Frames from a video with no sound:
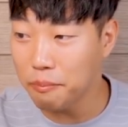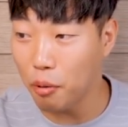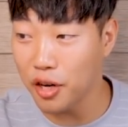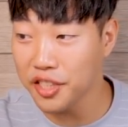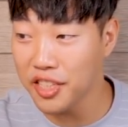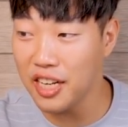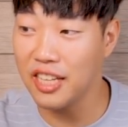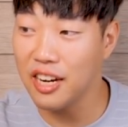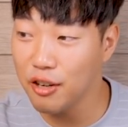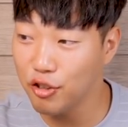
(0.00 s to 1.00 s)
머리 스타일
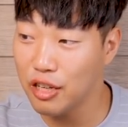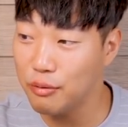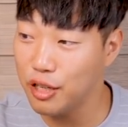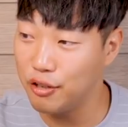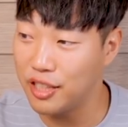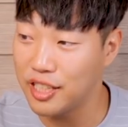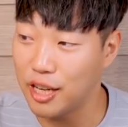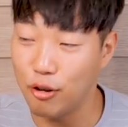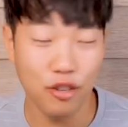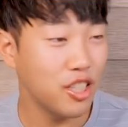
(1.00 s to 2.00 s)
다른 것도 해보세요. 다
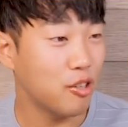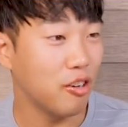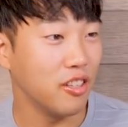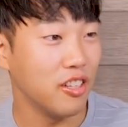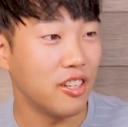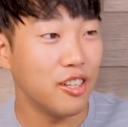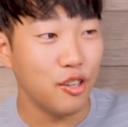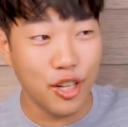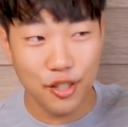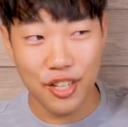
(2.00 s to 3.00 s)
잘 어울리실 것 같은데.
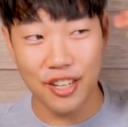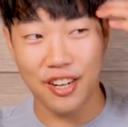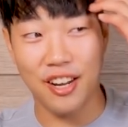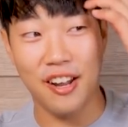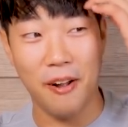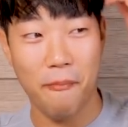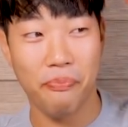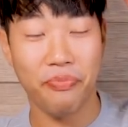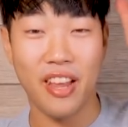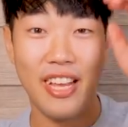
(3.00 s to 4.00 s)
그래서 예전에 이렇게
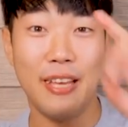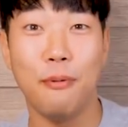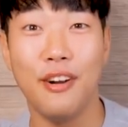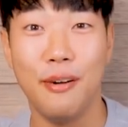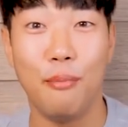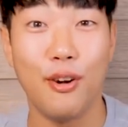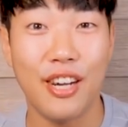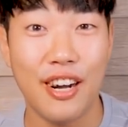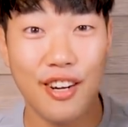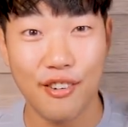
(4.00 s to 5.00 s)
이번에
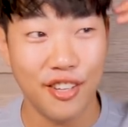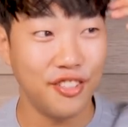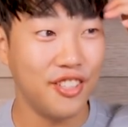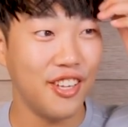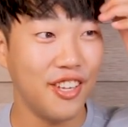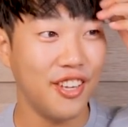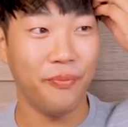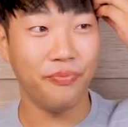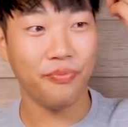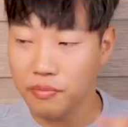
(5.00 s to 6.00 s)
머리 깎으러 갔을 때
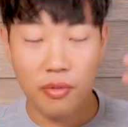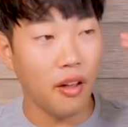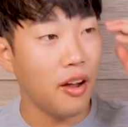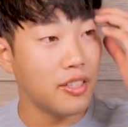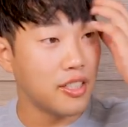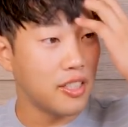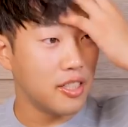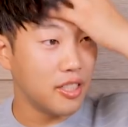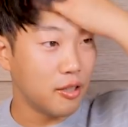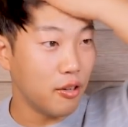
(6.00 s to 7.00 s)

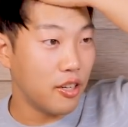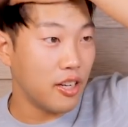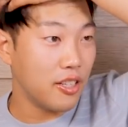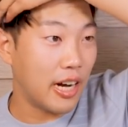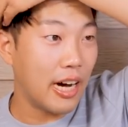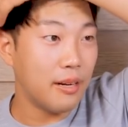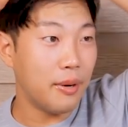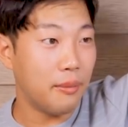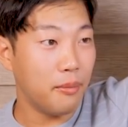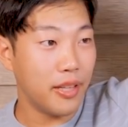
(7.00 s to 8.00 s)
그 이거 이렇게 해서
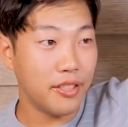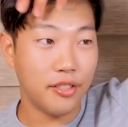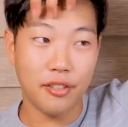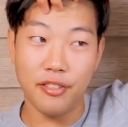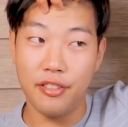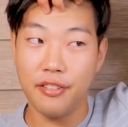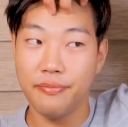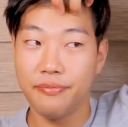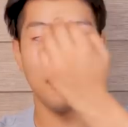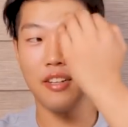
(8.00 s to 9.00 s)
가르마 한 번 탔었거든요.
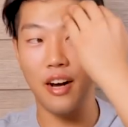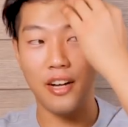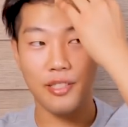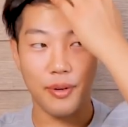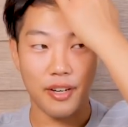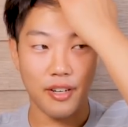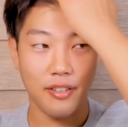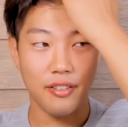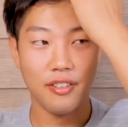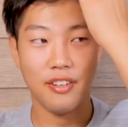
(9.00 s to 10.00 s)
아 하지 말까요?